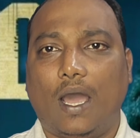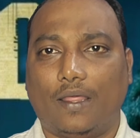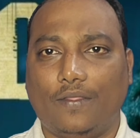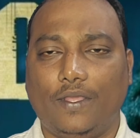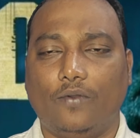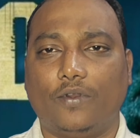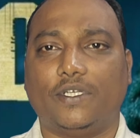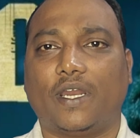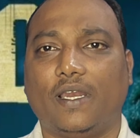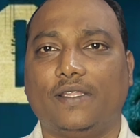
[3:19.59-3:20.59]
அதாவது இவர்
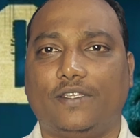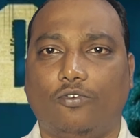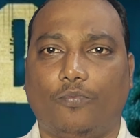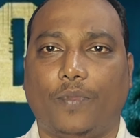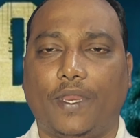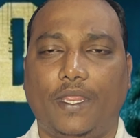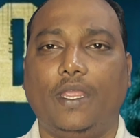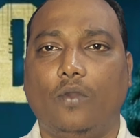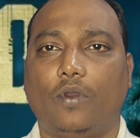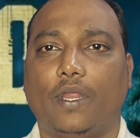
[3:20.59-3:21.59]
ஜேர்னலிஸ்ட் இவர் பெரிய
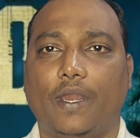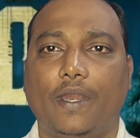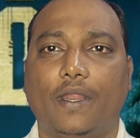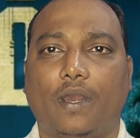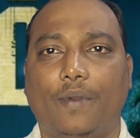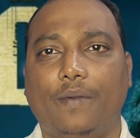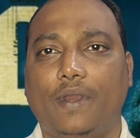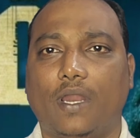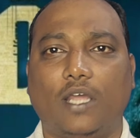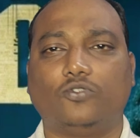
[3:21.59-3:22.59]
ஒரு எடிட்டர் அப்படி
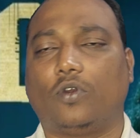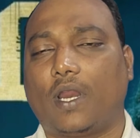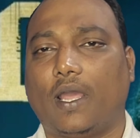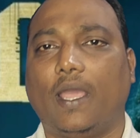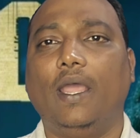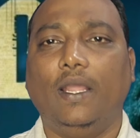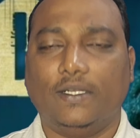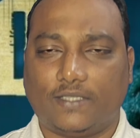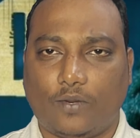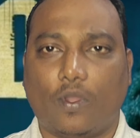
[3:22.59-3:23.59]
இப்படின்லாம் சொல்கிறாங்க
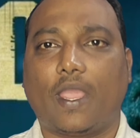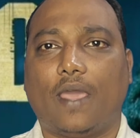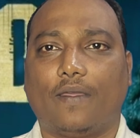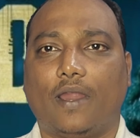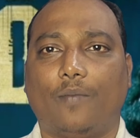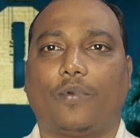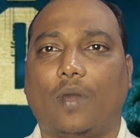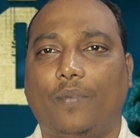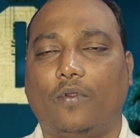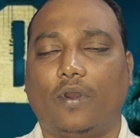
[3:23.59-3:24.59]
சரி ஓகே அதுக்கான
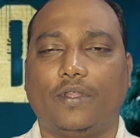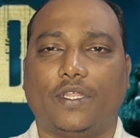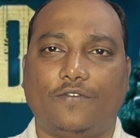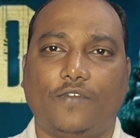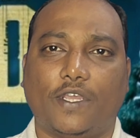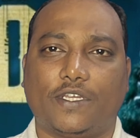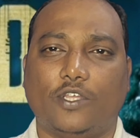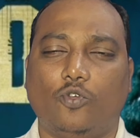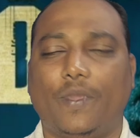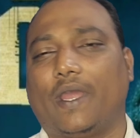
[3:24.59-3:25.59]
ப்ராப்பரான ஜஸ்டிஃபிகேஷன்
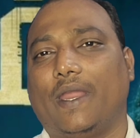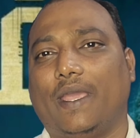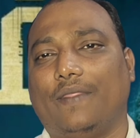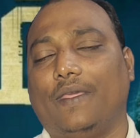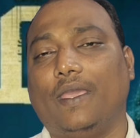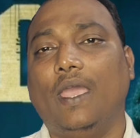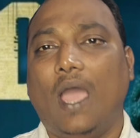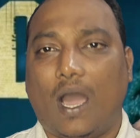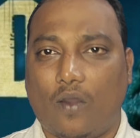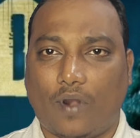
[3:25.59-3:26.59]
எதுவுமே கிடையாது
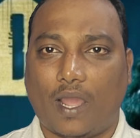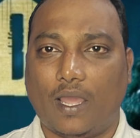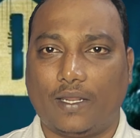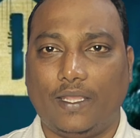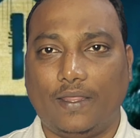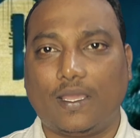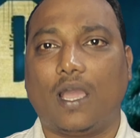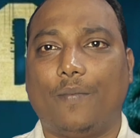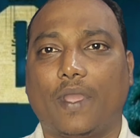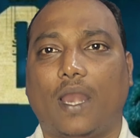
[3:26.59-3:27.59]
அவர் அங்கேருந்து
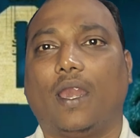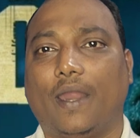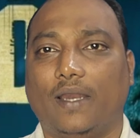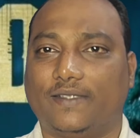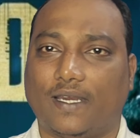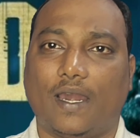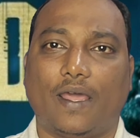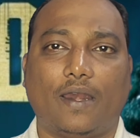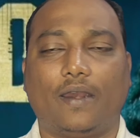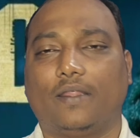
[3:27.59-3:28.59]
எதுக்காக போய் கல்கட்டாவில் செட்டில்
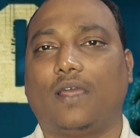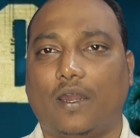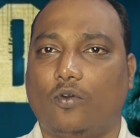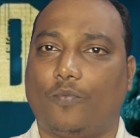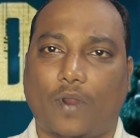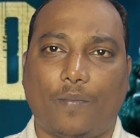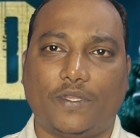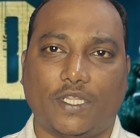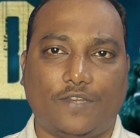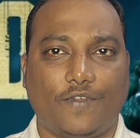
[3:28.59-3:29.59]
ஆனாருன்றதுக்கான ஒரு ப்ராப்பர்
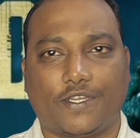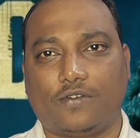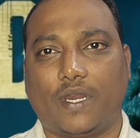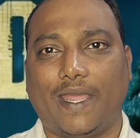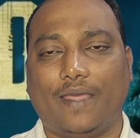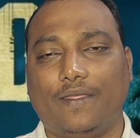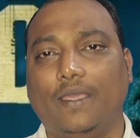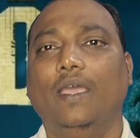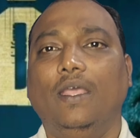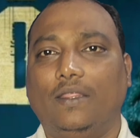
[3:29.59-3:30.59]
ஜஸ்டிபிகேஷனும் கிடையாது
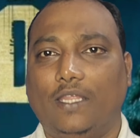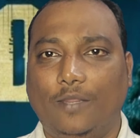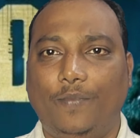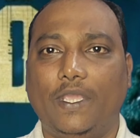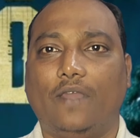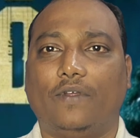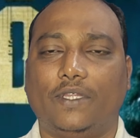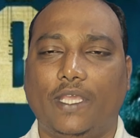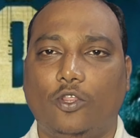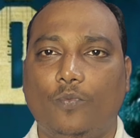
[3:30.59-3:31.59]
திருப்பி இங்கே
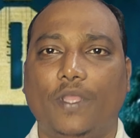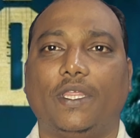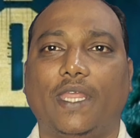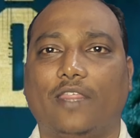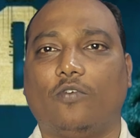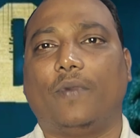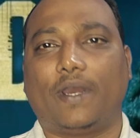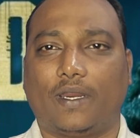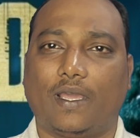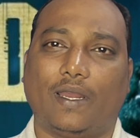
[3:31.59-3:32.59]
வந்து எதுவுமே தெரியாத
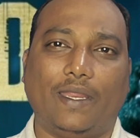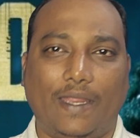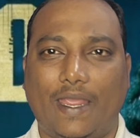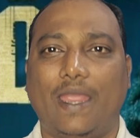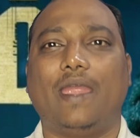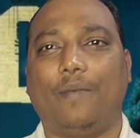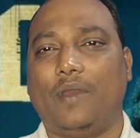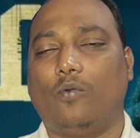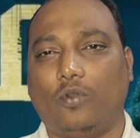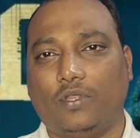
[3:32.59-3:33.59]
மாதிரி இருக்காரு ஏன்
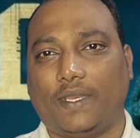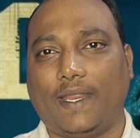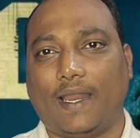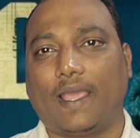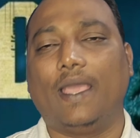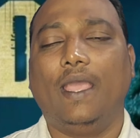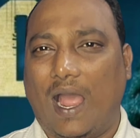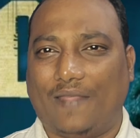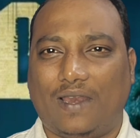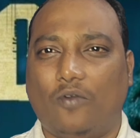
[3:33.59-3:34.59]
அப்படின்னு ஒன்றும் தெரியல
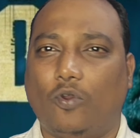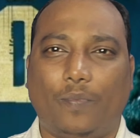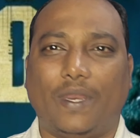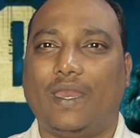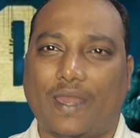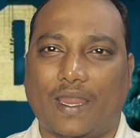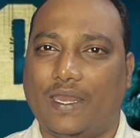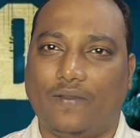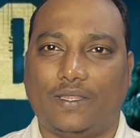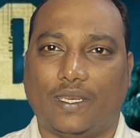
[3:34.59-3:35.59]
அதெல்லாம் ஒரு பெரிய
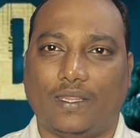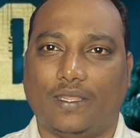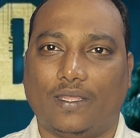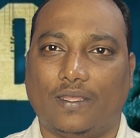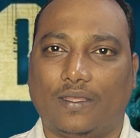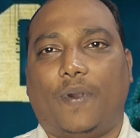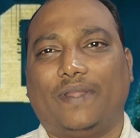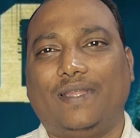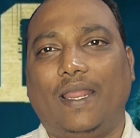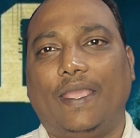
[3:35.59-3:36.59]
நெகட்டிவா தெரியுது
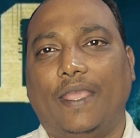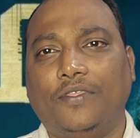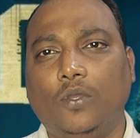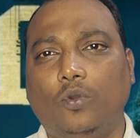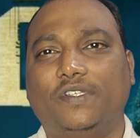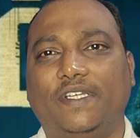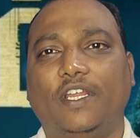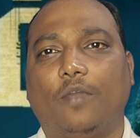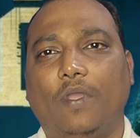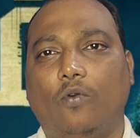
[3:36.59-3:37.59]
படத்துல எந்த ஒரு
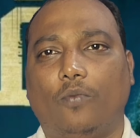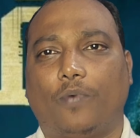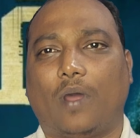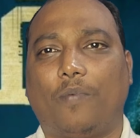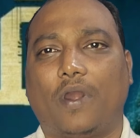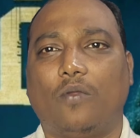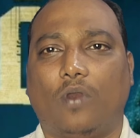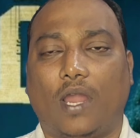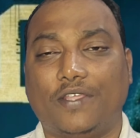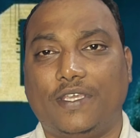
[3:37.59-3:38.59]
சீனுக்குமே ஒரு ப்ராப்பரான ஒரு
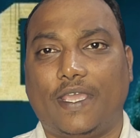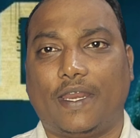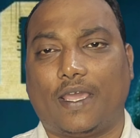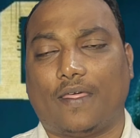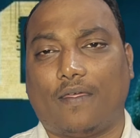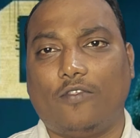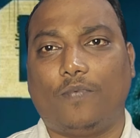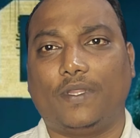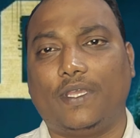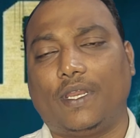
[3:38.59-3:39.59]
லாஜிக்கே இருக்காது அதாவது
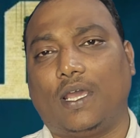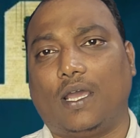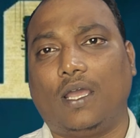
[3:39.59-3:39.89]
பாத்தீங்கன்னா